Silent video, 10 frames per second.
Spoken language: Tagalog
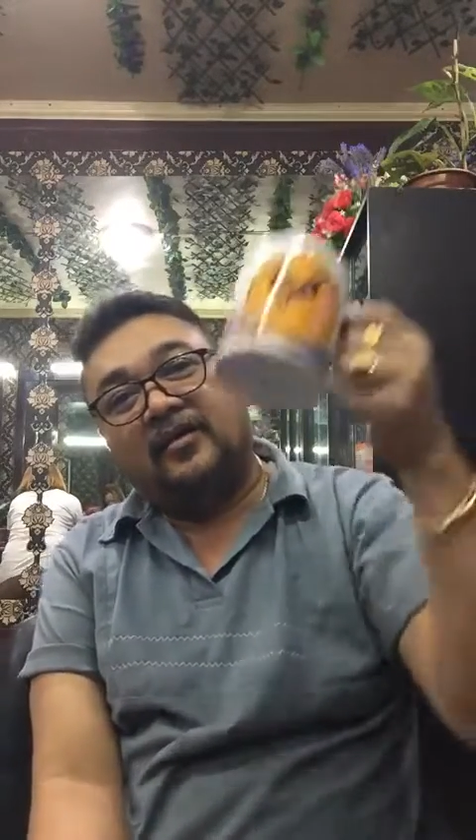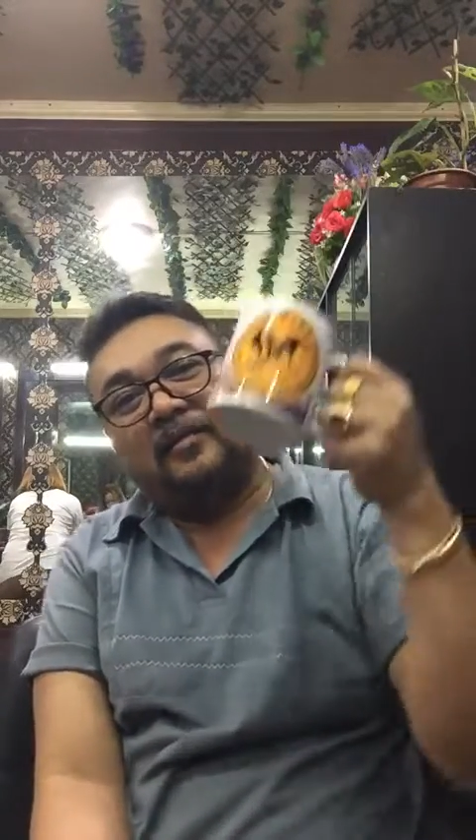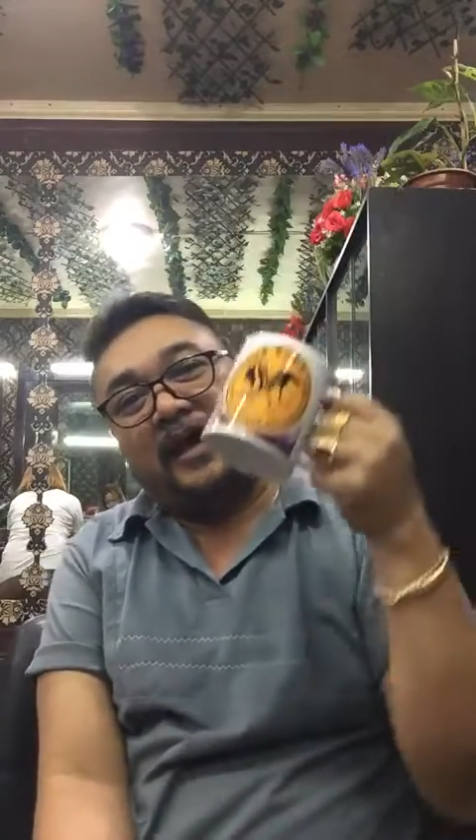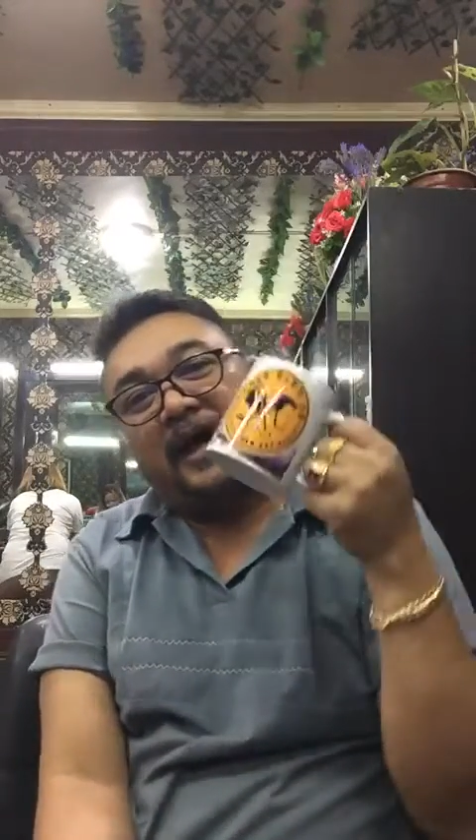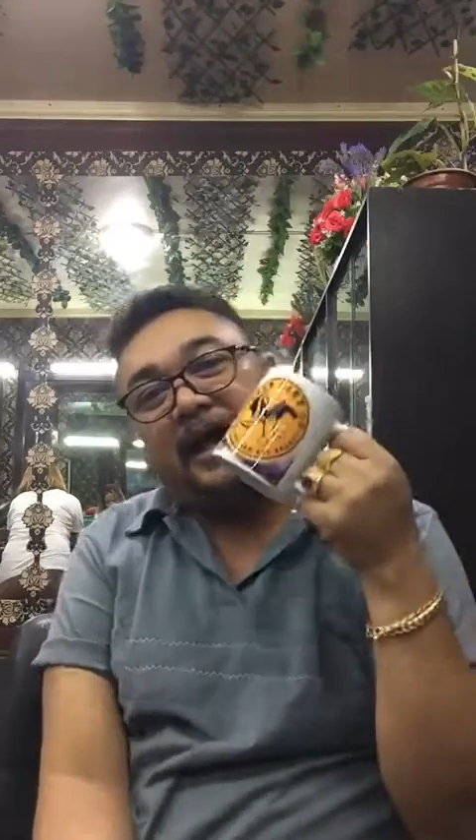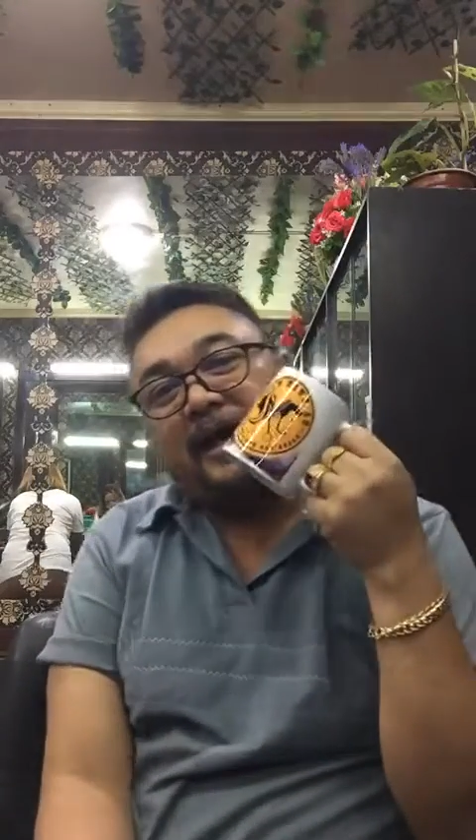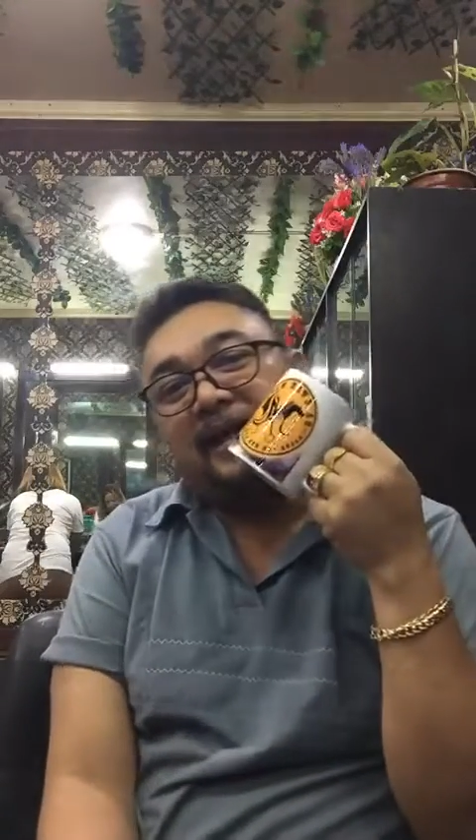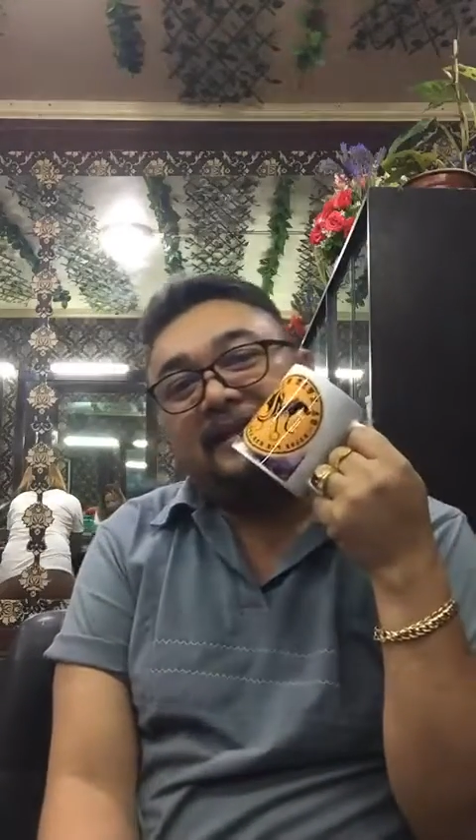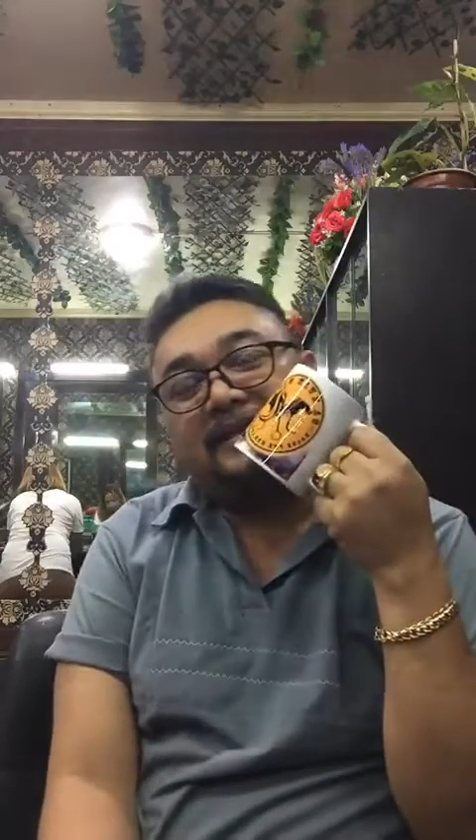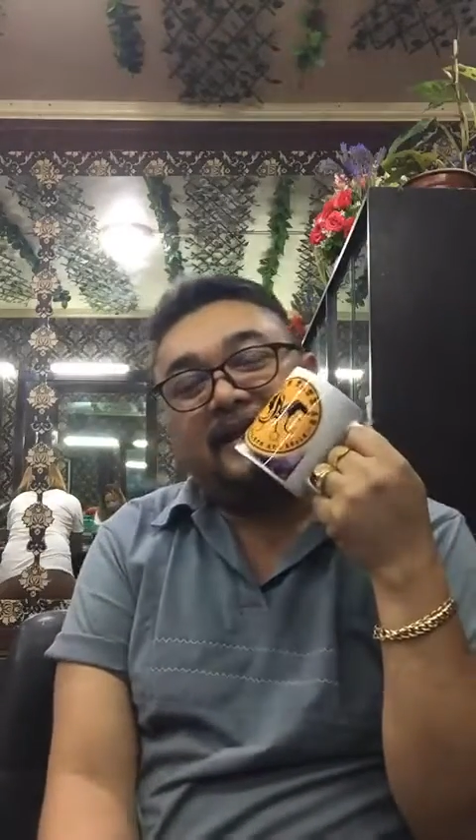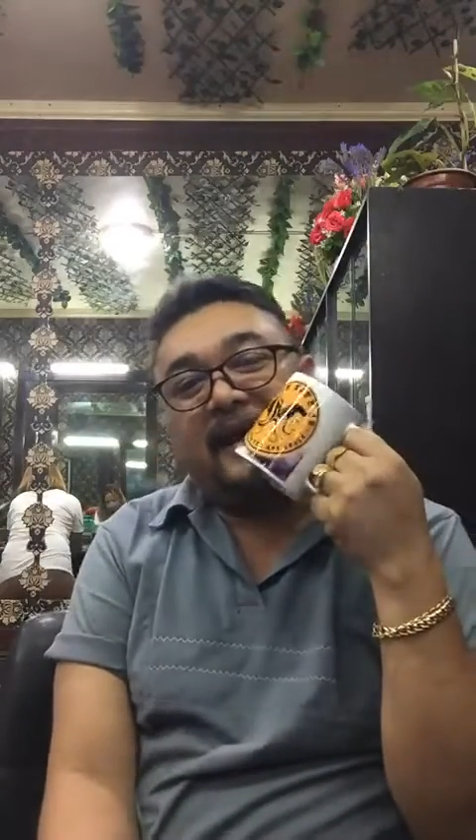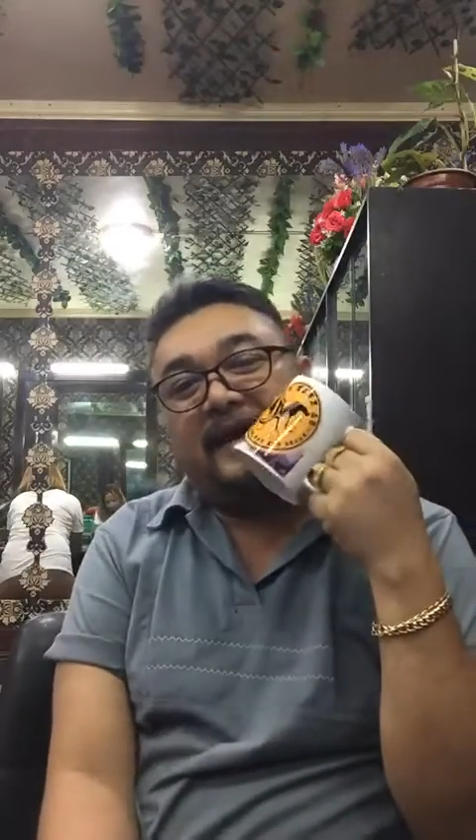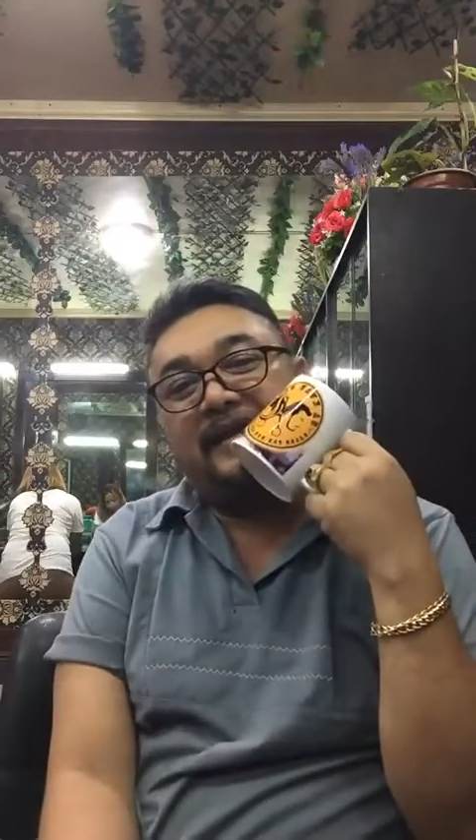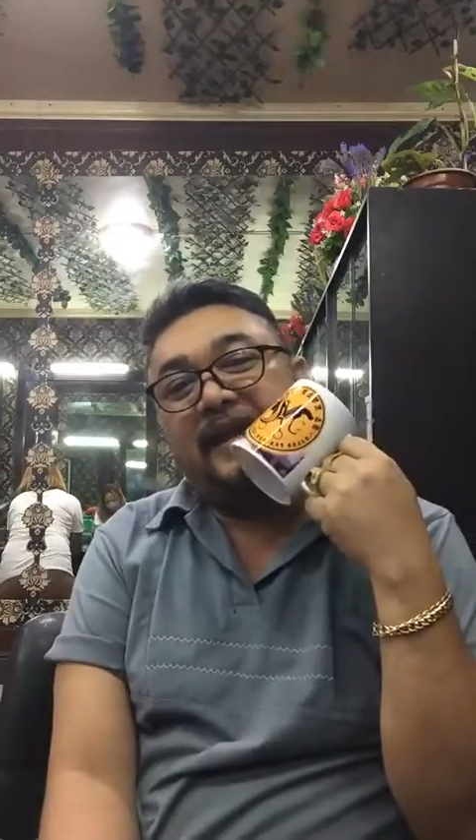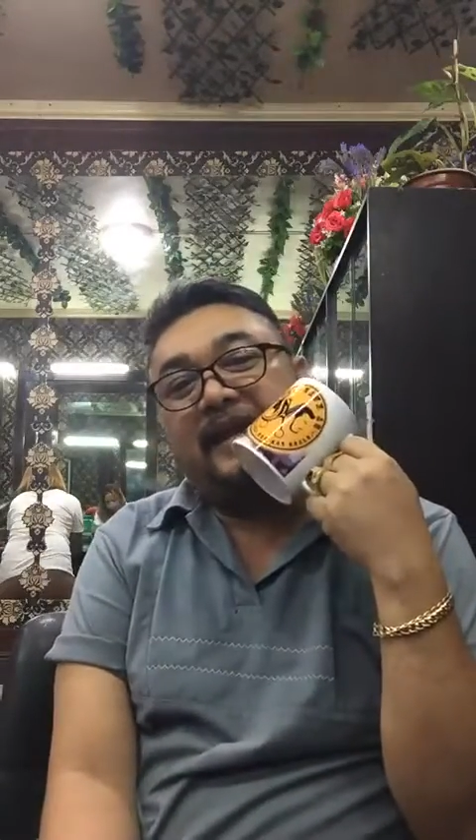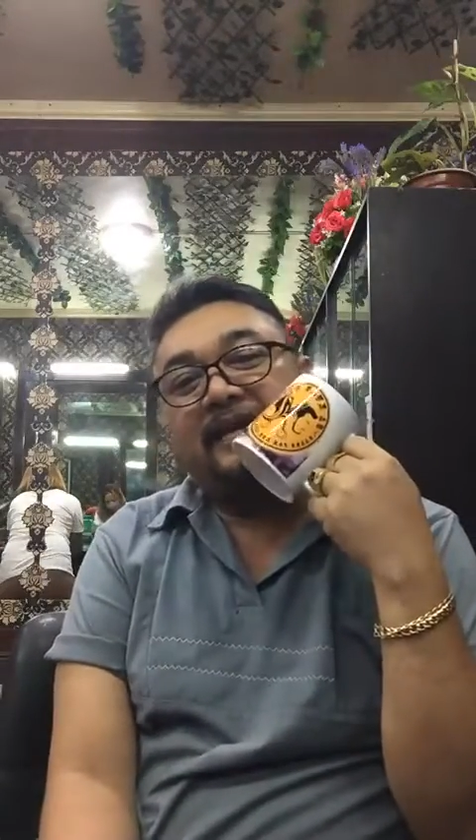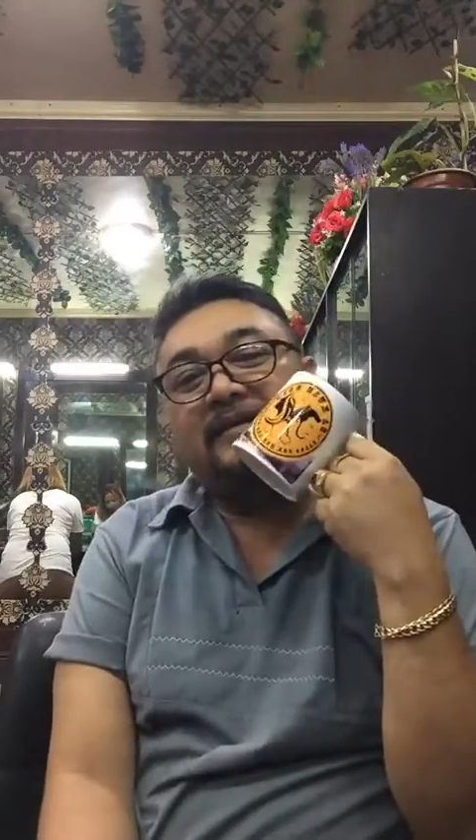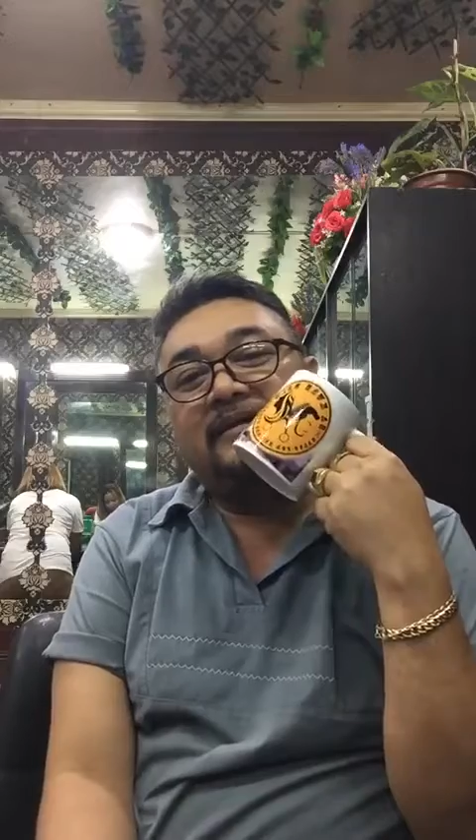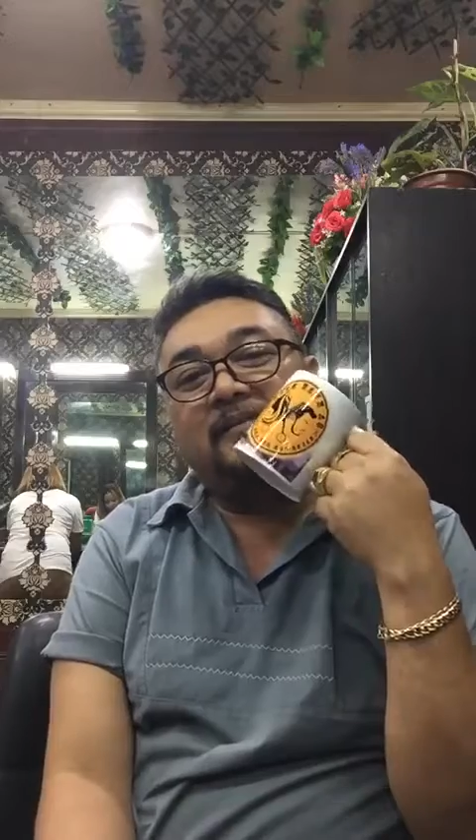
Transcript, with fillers: Kung mag-intra ka din,